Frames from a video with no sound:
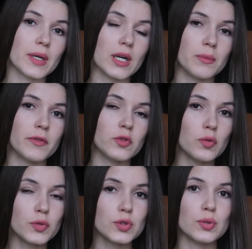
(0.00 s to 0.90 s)
программы в
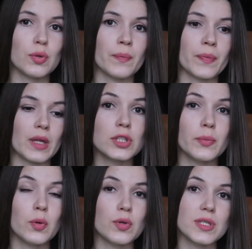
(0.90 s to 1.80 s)
том, что
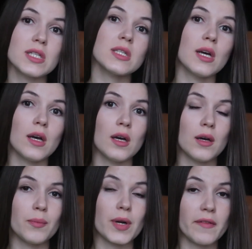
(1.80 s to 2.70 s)
можно похудеть
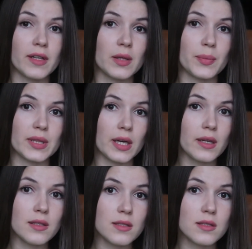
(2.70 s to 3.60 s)
правильно
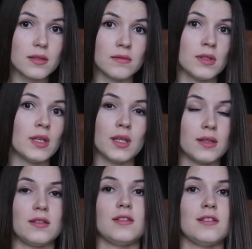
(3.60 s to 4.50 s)
питаясь, и
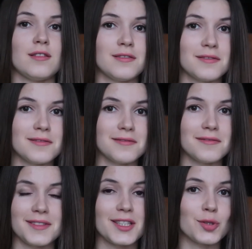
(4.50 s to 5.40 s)
это
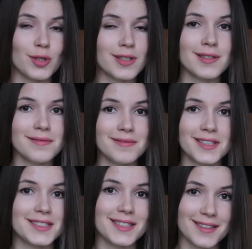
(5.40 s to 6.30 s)
не только
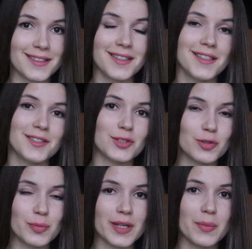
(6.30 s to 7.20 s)
едя
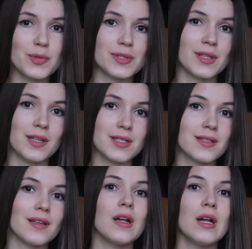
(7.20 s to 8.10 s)
сугубо капустные
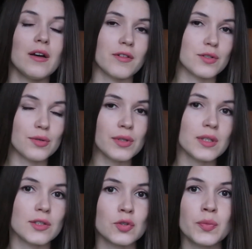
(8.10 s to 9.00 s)
листы, в
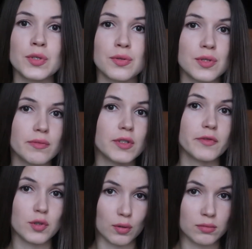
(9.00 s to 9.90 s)
рационе должно присутствовать
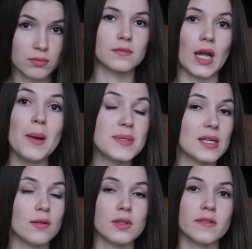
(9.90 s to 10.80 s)
все.
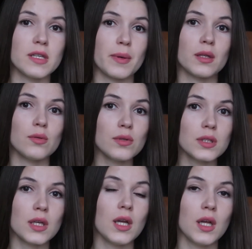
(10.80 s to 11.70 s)
Абсолютно все
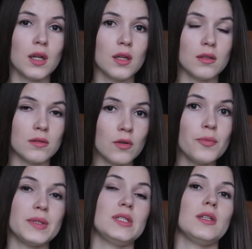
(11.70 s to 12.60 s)
продукты,
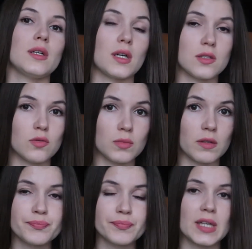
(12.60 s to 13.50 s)
но в пределах
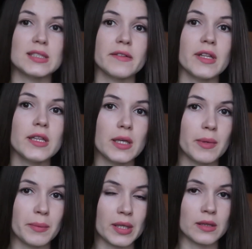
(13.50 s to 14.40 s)
разумных. Основные три
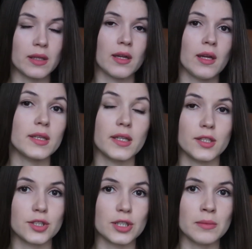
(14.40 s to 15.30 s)
момента. Это
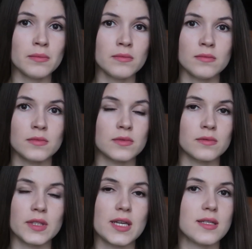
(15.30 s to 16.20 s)

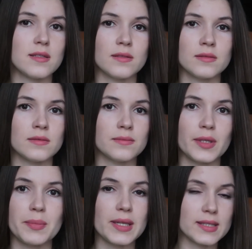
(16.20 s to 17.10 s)
режим, есть э,
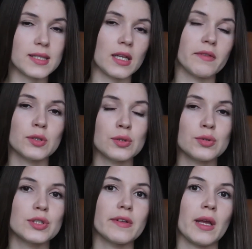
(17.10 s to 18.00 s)
приблизительно в одно и
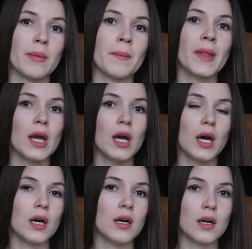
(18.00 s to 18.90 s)
то же время
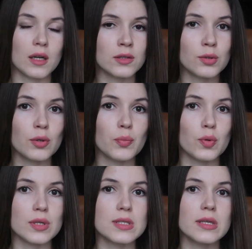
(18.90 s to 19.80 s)
а, контроль
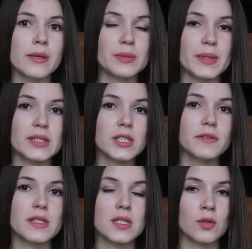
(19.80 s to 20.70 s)
порций, то есть
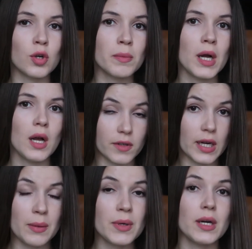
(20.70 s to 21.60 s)
придерживаться норм в
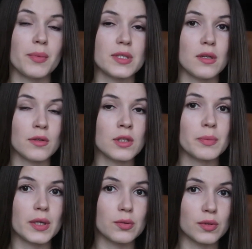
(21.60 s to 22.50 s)
граммах
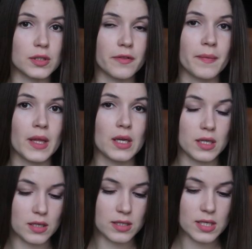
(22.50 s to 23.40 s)
определенных продуктов.
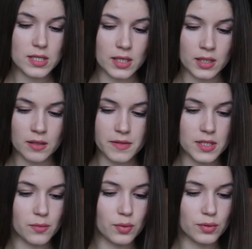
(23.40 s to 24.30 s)
Э, здесь они
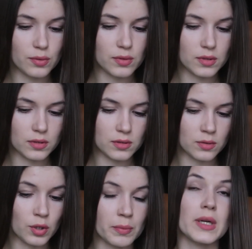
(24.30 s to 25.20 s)
все будут,
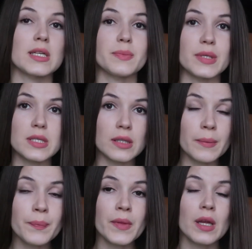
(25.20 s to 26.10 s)
э, нормы расписаны.